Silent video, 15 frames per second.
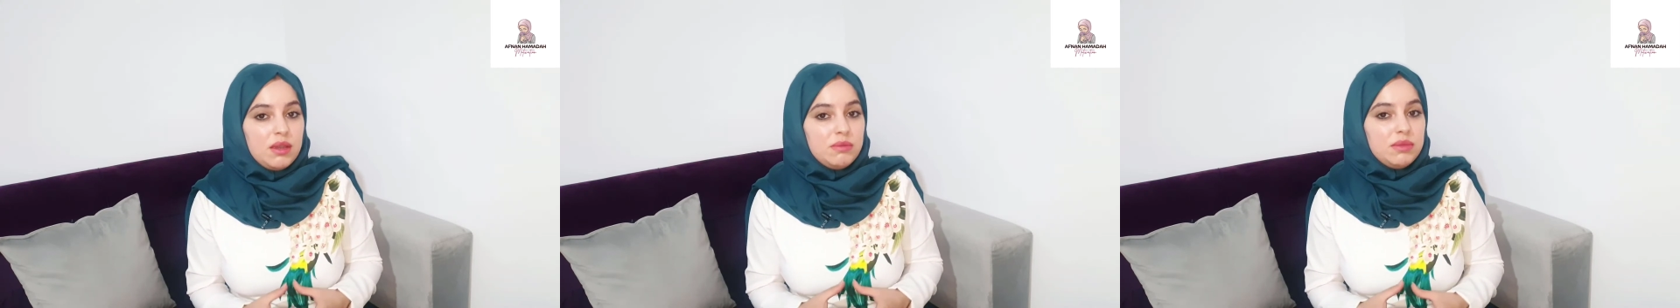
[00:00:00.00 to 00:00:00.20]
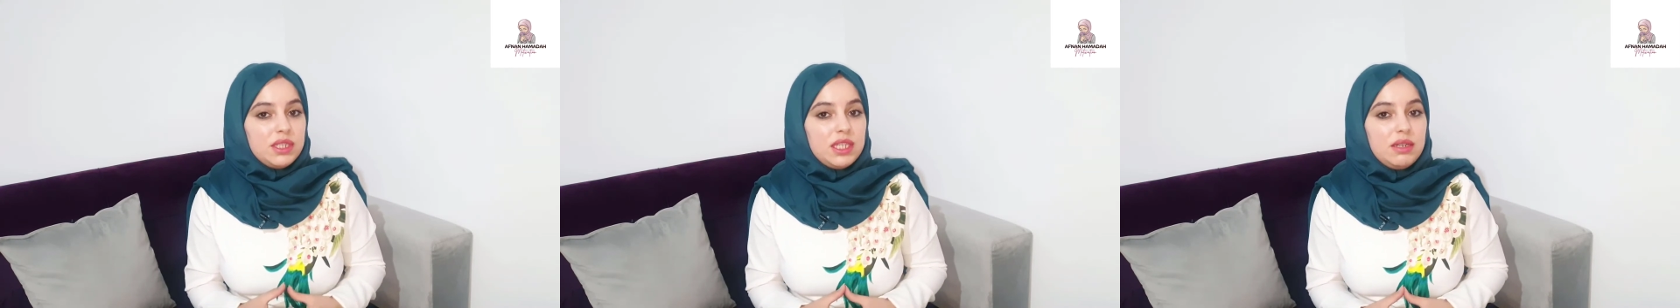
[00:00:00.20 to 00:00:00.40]

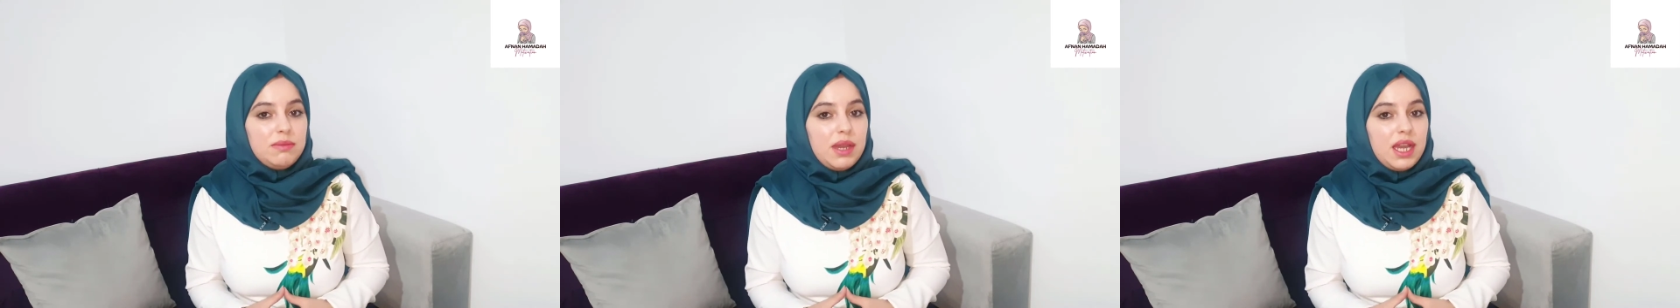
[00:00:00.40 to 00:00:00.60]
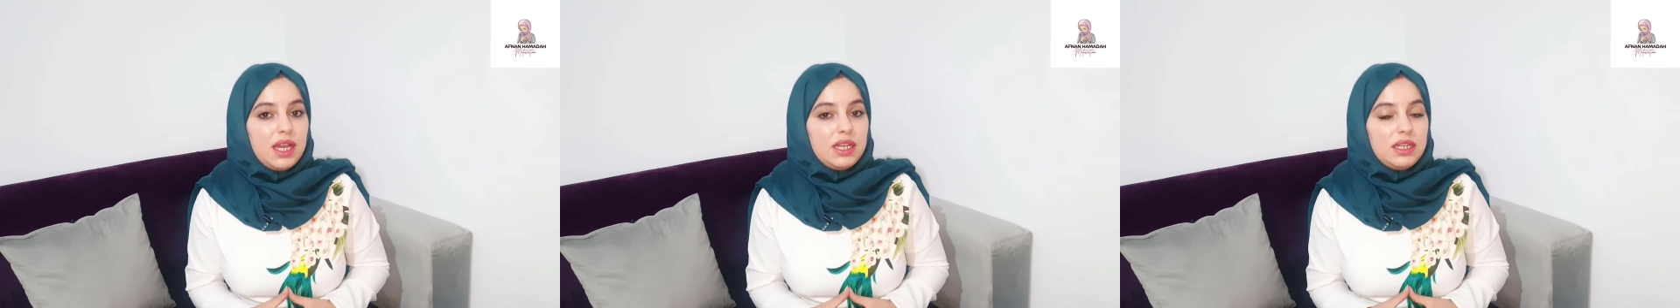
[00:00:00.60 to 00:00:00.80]
بصير
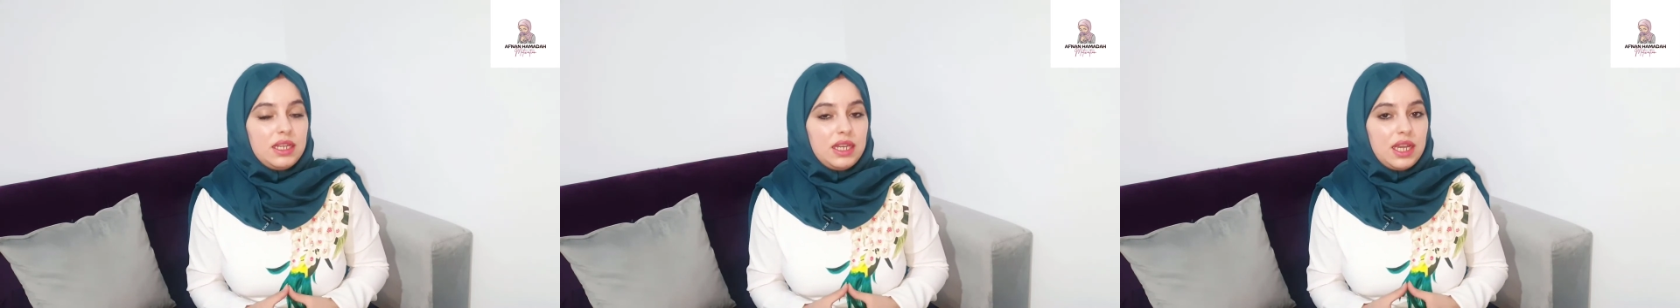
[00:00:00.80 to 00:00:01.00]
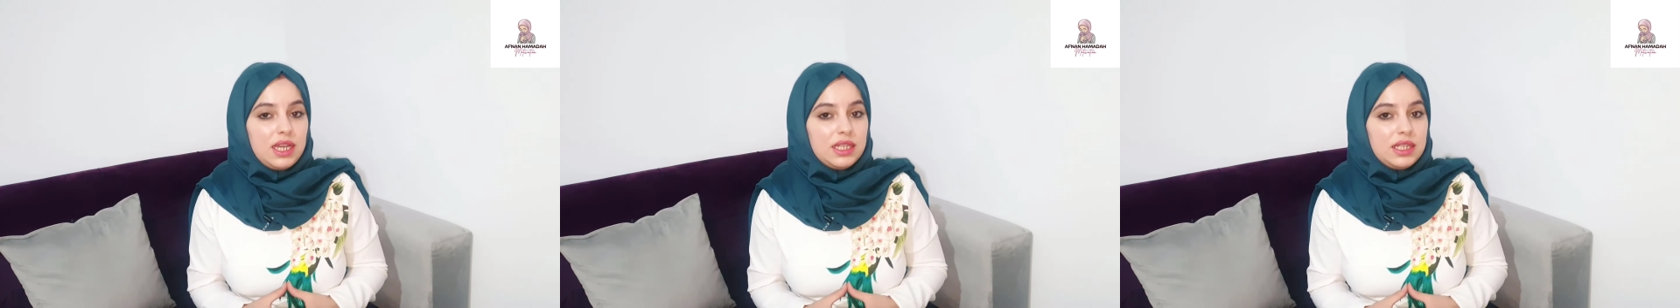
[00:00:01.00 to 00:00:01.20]
معانا
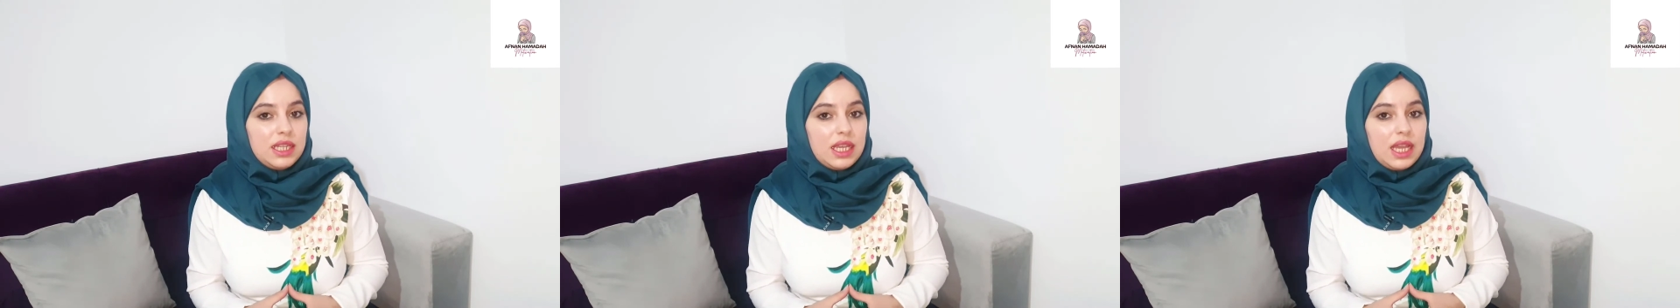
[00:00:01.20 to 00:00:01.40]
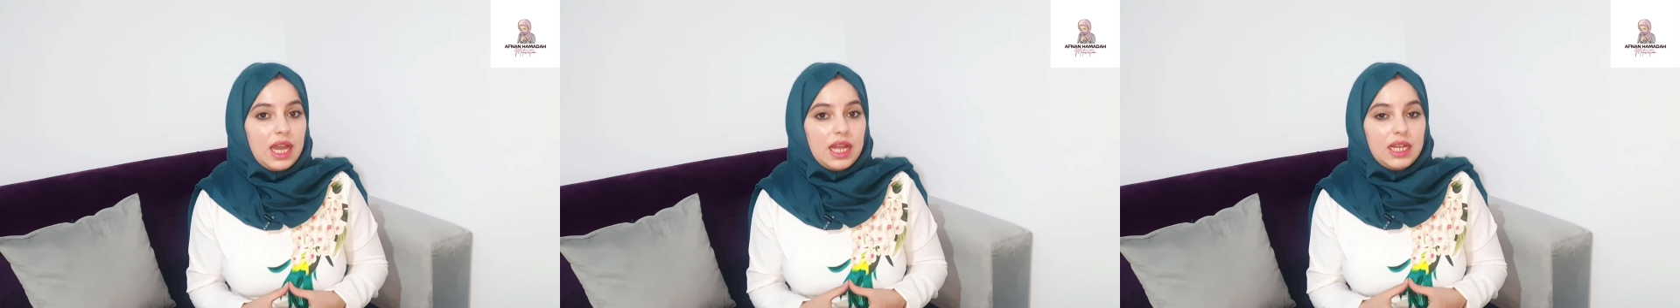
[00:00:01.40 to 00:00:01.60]

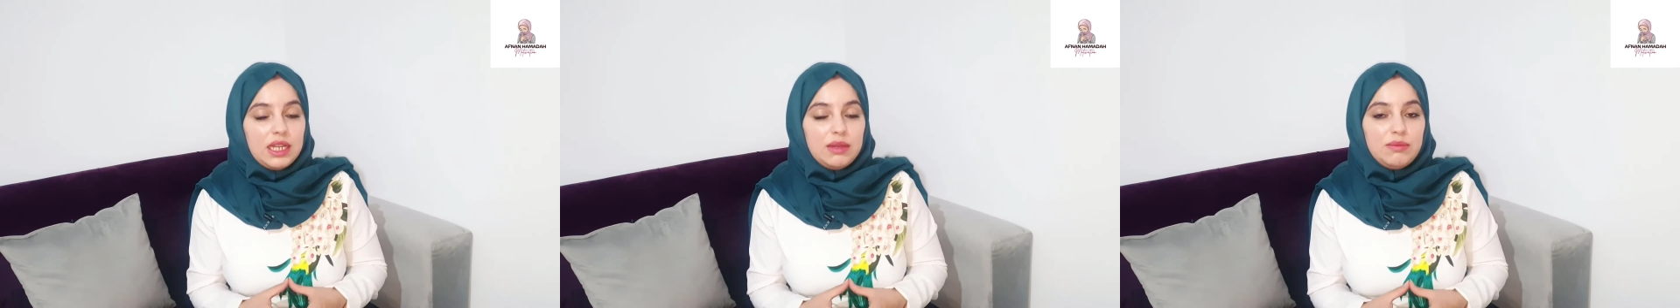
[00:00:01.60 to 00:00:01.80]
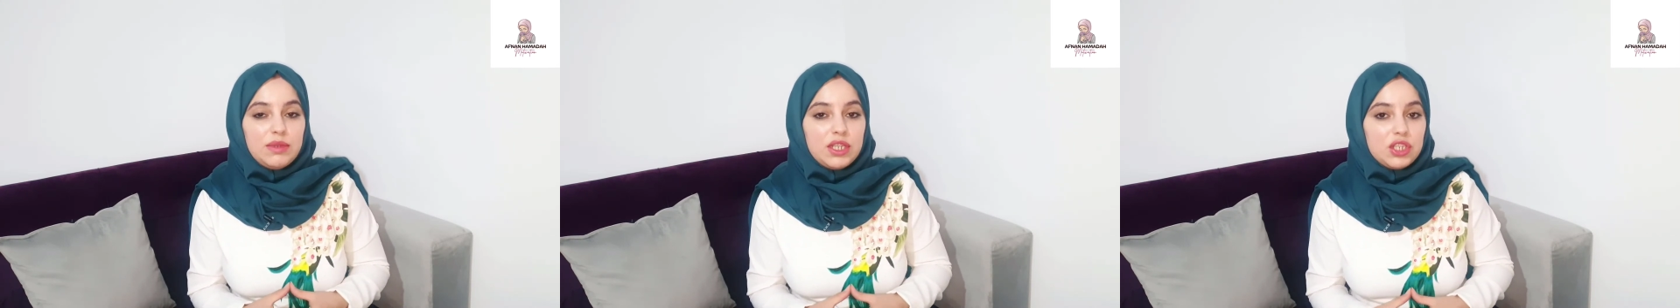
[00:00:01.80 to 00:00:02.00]
لحتى
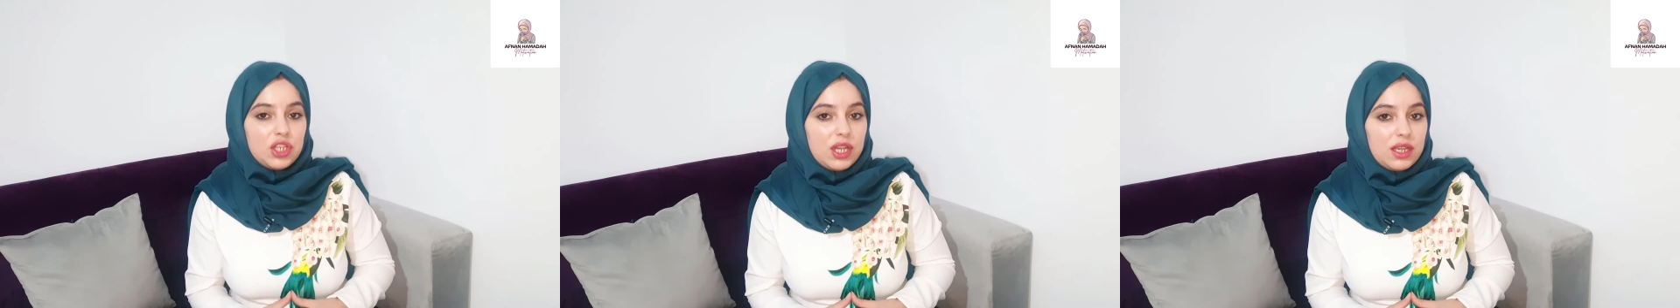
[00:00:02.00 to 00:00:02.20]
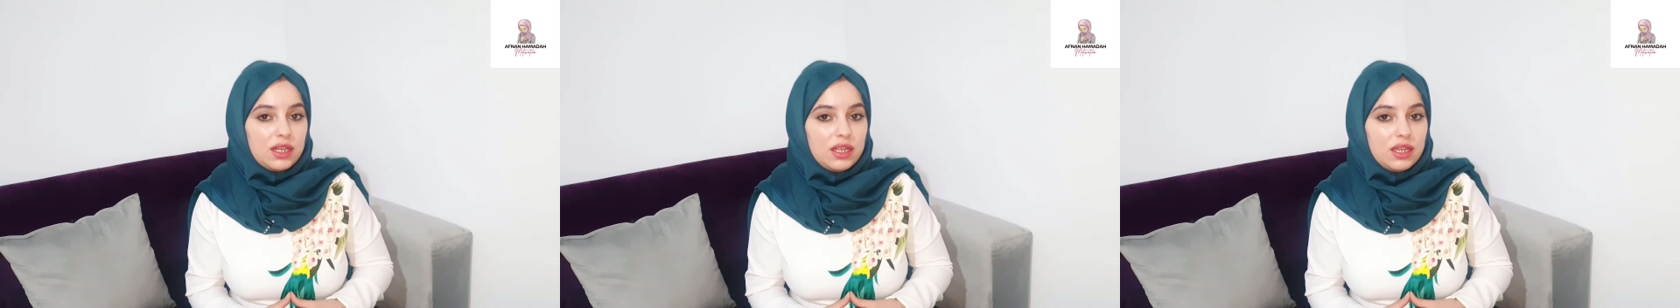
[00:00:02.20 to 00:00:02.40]
يعلمنا
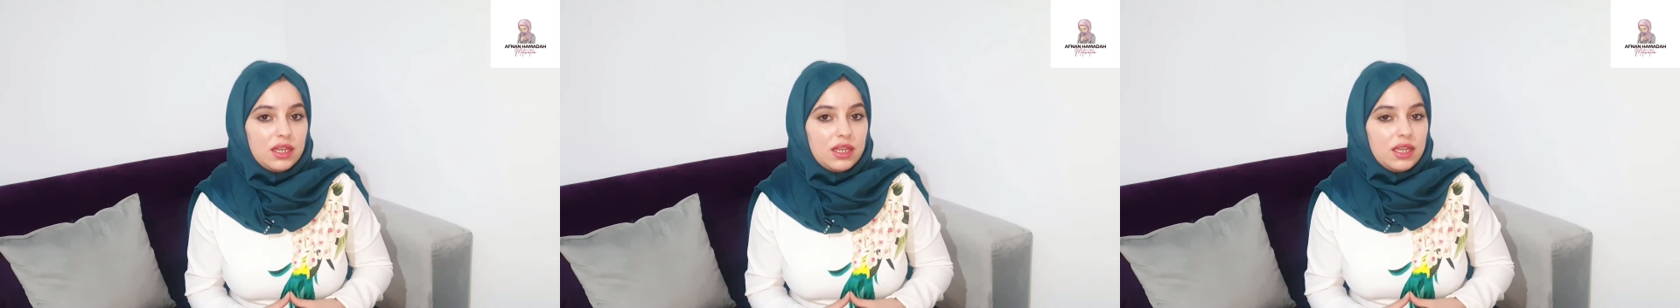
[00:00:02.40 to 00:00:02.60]
شغلة